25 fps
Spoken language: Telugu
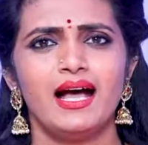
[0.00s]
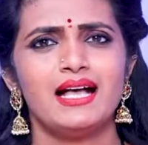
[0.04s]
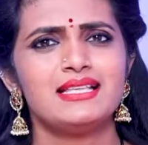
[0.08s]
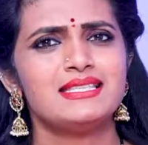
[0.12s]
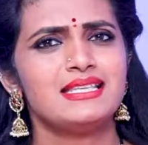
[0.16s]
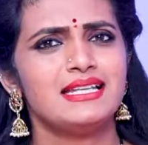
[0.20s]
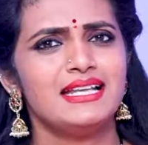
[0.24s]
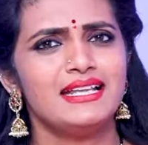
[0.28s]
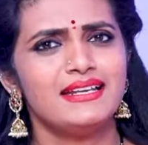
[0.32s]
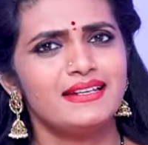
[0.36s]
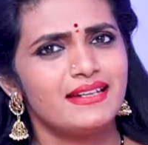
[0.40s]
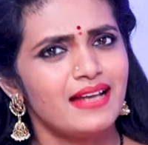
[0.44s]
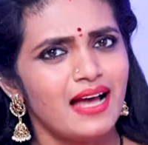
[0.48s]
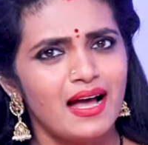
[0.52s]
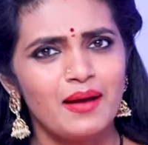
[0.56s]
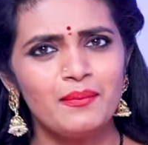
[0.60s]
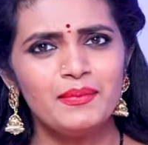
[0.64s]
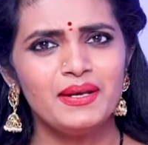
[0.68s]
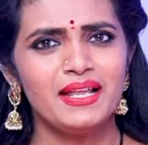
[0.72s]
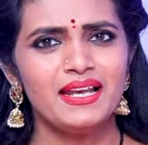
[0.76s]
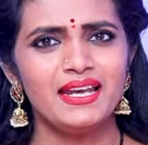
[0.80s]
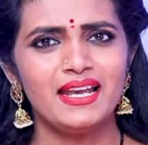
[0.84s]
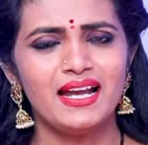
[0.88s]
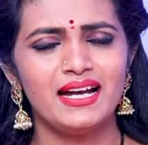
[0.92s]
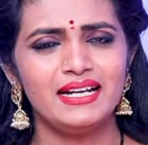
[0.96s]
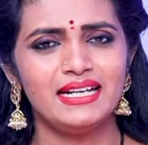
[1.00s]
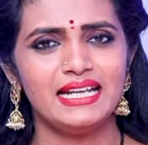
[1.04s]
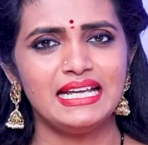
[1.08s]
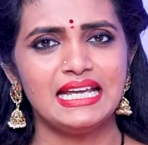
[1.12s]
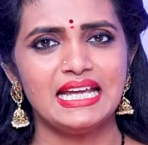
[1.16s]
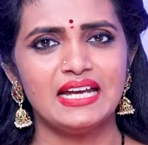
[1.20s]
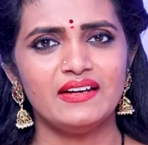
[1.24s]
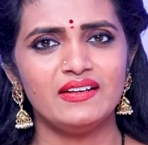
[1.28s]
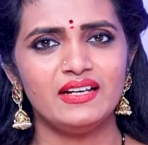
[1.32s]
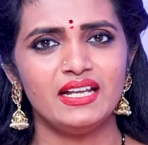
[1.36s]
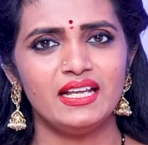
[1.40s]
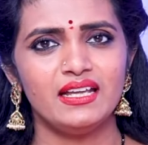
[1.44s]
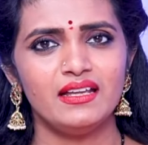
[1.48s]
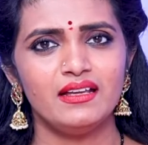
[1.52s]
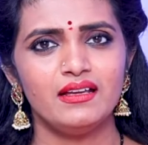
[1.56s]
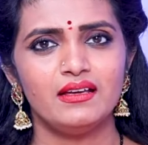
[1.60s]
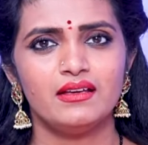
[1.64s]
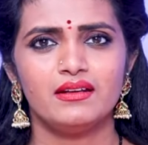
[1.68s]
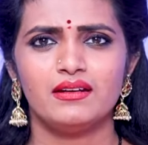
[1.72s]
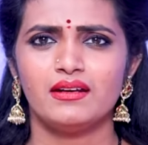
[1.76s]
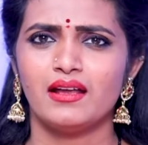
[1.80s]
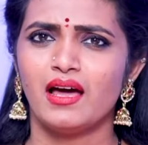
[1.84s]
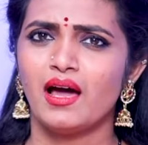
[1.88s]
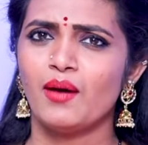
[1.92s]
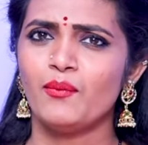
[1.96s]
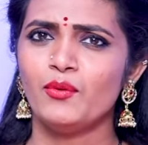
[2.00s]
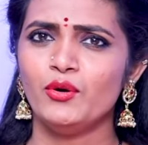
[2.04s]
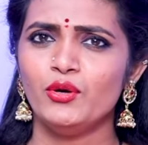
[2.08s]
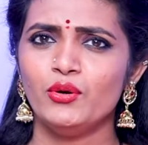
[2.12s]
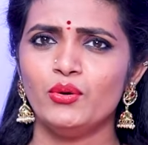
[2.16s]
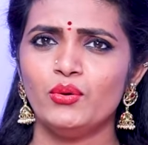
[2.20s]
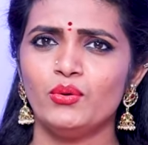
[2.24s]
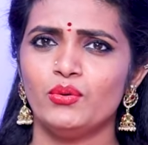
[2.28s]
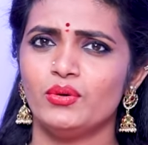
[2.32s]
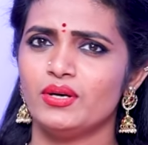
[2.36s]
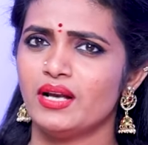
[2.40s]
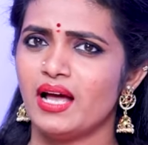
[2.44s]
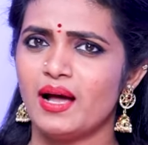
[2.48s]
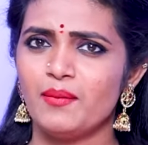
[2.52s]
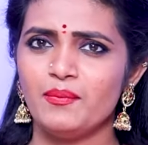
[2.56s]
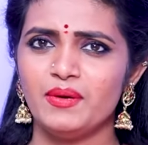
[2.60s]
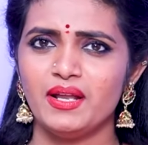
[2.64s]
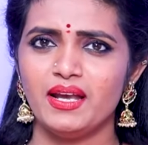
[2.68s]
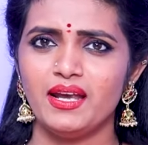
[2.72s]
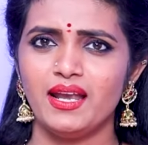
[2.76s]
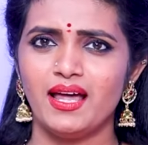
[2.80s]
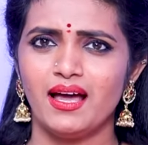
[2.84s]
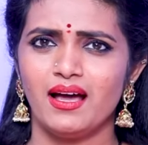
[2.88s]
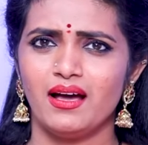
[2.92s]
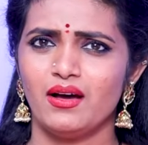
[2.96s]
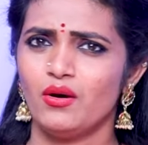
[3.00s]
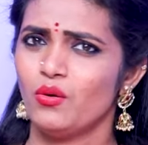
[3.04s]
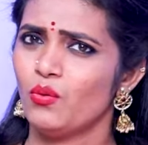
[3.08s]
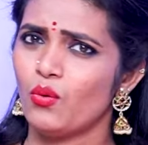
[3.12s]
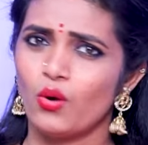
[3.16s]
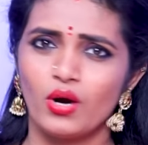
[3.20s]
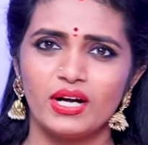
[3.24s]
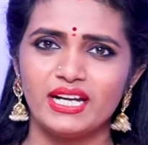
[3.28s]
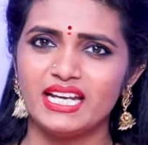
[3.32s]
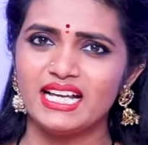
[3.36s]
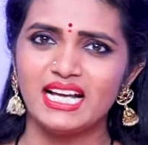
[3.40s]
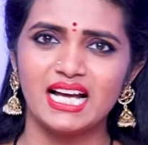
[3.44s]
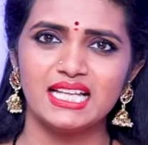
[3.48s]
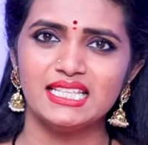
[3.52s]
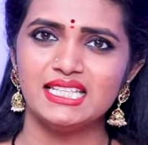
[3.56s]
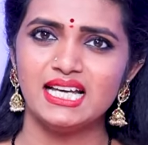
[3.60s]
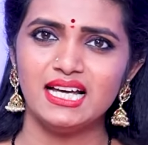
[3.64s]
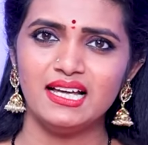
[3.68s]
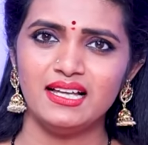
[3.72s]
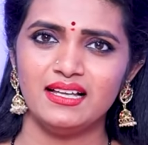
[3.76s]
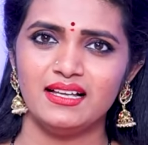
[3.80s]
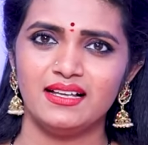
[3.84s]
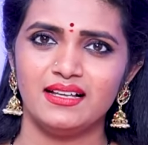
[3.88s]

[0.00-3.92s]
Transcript: అసలు ఈ రామ్లల్లా అంటే ఏంటి రాముడు రామ్లల్లా ఒకటి కాదా